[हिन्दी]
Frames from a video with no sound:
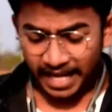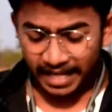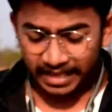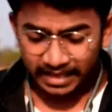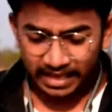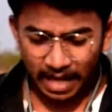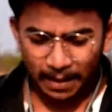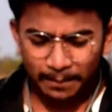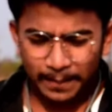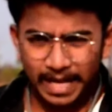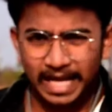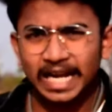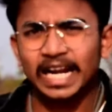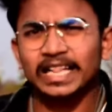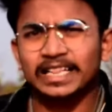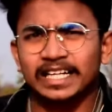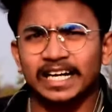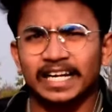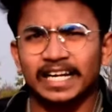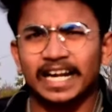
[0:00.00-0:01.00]
इतना
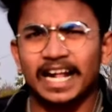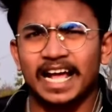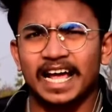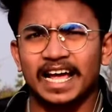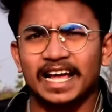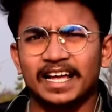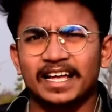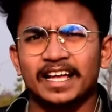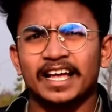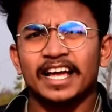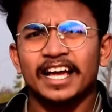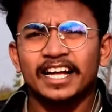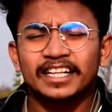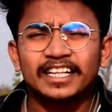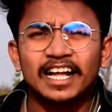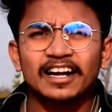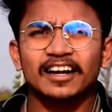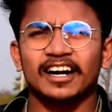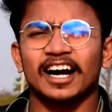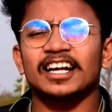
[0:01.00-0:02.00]
मेहनत कर रहे हैं
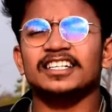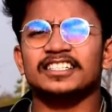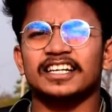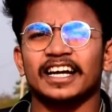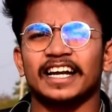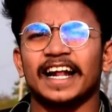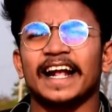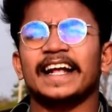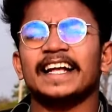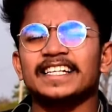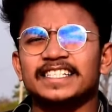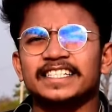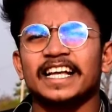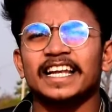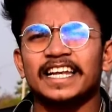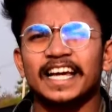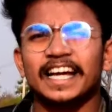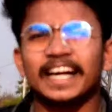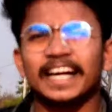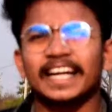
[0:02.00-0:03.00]
इतना खर्च कर रहे हैं किसके
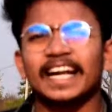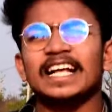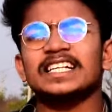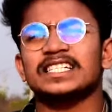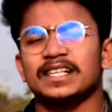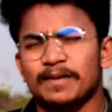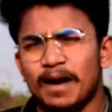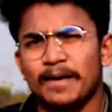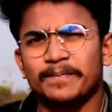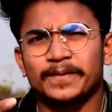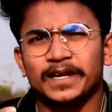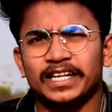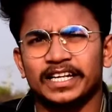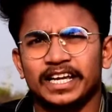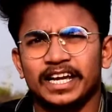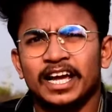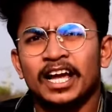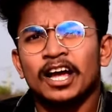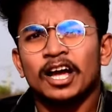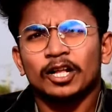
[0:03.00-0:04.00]
लिए कर रहे हैं सब आपके
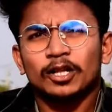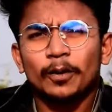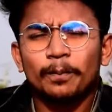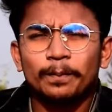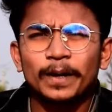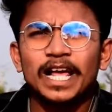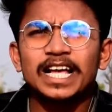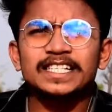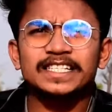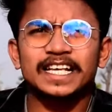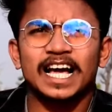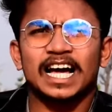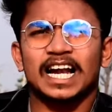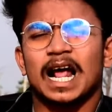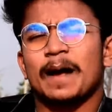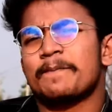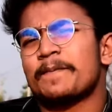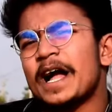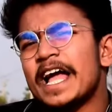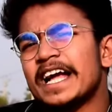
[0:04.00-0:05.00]
लिए तो प्लीज़ यार
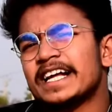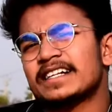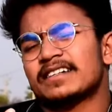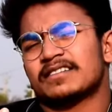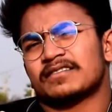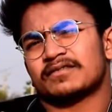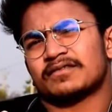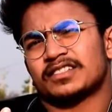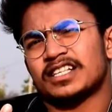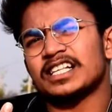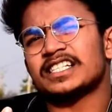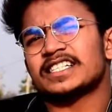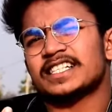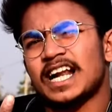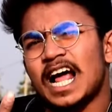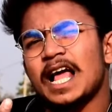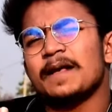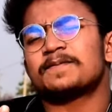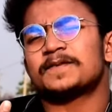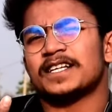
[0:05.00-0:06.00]
आपका एक
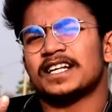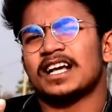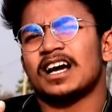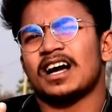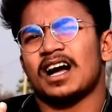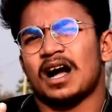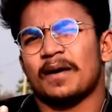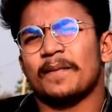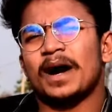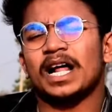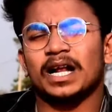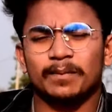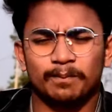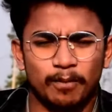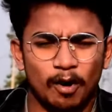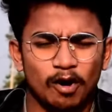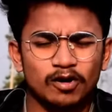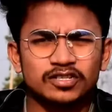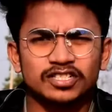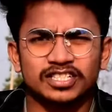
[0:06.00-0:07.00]
सब्सक्राइब से ना हमारा
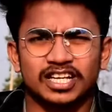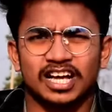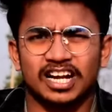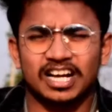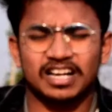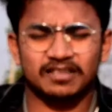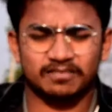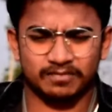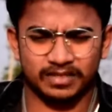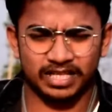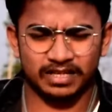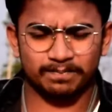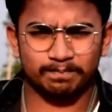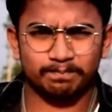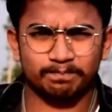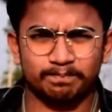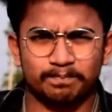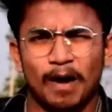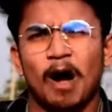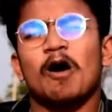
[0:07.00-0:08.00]
बहुत सारा मतलब
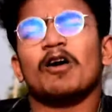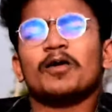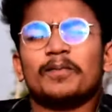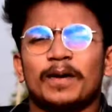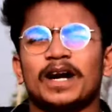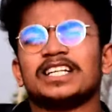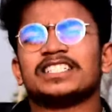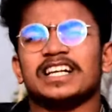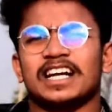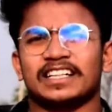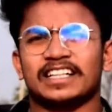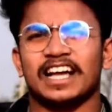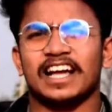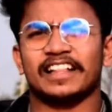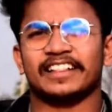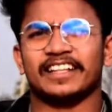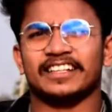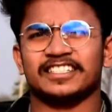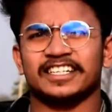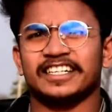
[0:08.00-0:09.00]
पावर बढ़ जाता
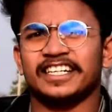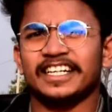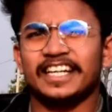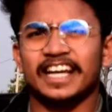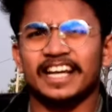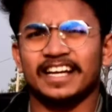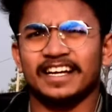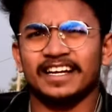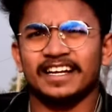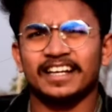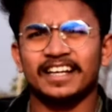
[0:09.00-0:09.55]
है अंदर से ठीक है